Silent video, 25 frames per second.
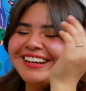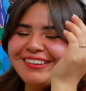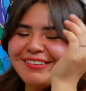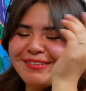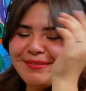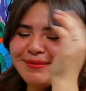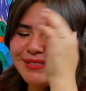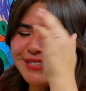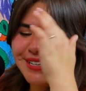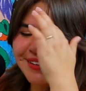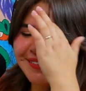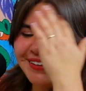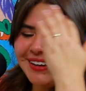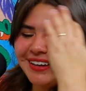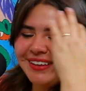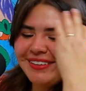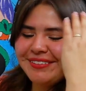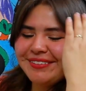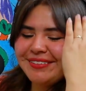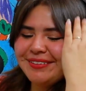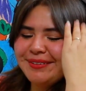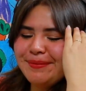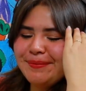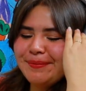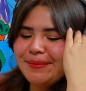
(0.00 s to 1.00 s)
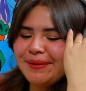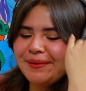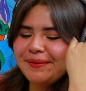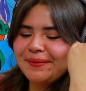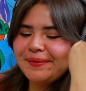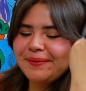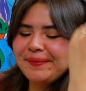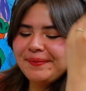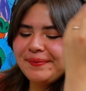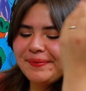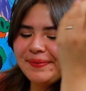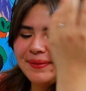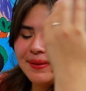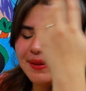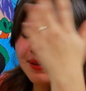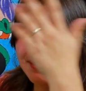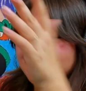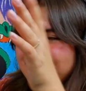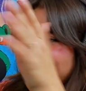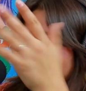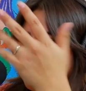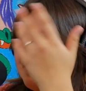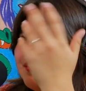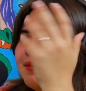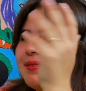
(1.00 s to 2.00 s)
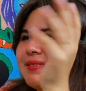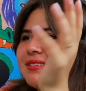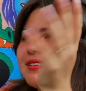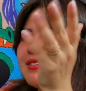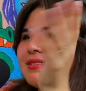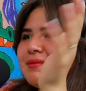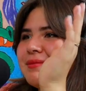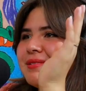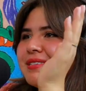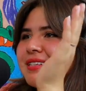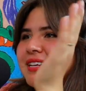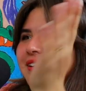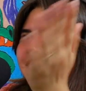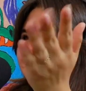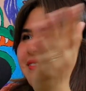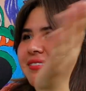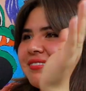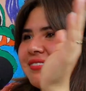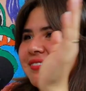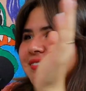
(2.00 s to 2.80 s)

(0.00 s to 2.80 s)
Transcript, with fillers: y lo hemos hablado, ¿no? Pero, pero somos algo